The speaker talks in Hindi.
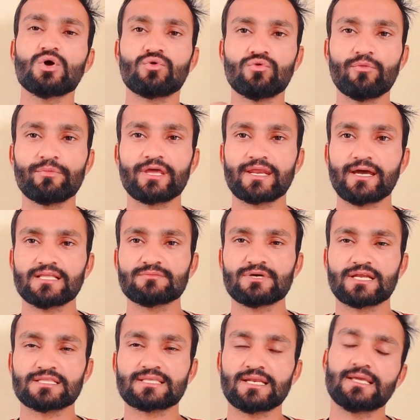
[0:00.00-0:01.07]
वो मेरे हाथ में
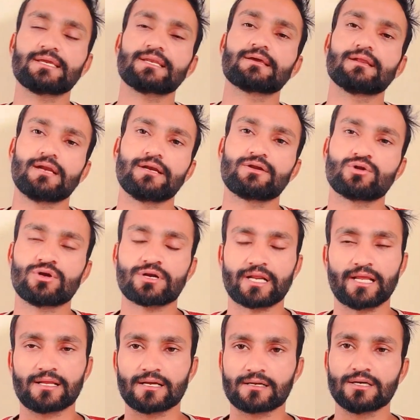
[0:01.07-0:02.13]
रहता है लेकिन ग्लाइडर और
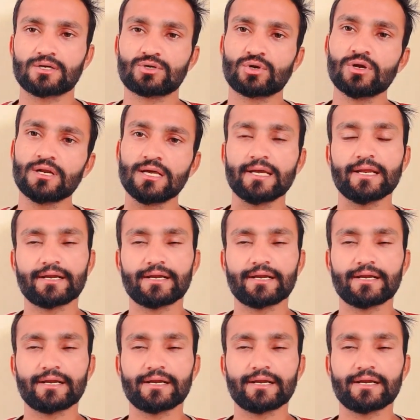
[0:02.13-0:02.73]
ट्राई का कंट्रोल